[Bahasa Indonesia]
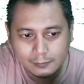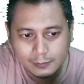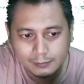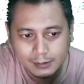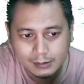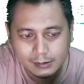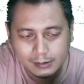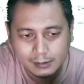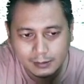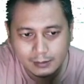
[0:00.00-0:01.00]
buat
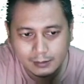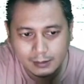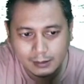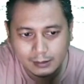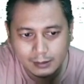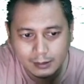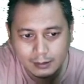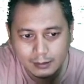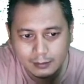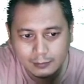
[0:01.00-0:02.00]
pelajaran
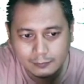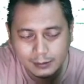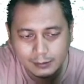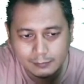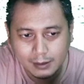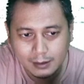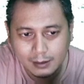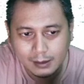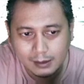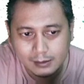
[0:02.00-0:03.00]
agar kalau beli
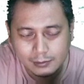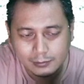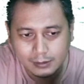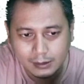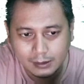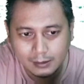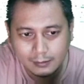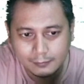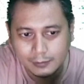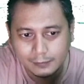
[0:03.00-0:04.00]
barang langsung
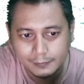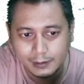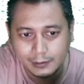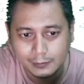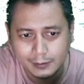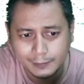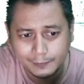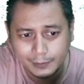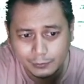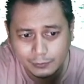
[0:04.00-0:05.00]
dibuat video
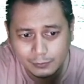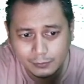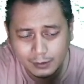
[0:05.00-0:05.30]
review